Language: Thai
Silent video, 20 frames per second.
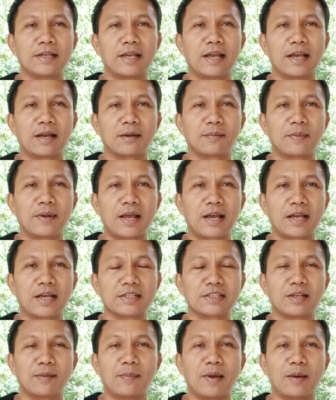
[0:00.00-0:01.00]
จากพระ
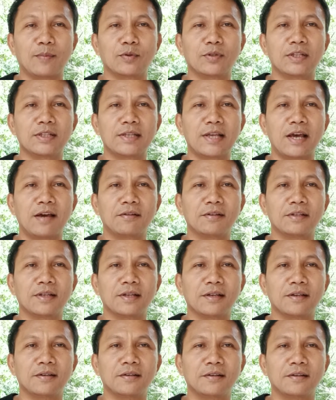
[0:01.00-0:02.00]
กัสสปะพุทธเจ้า
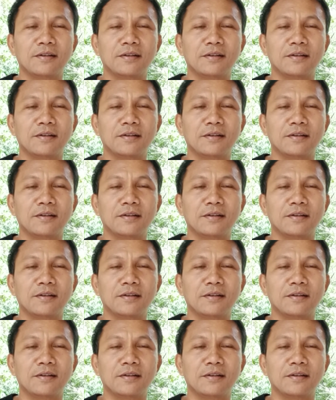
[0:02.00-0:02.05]
เนี่ย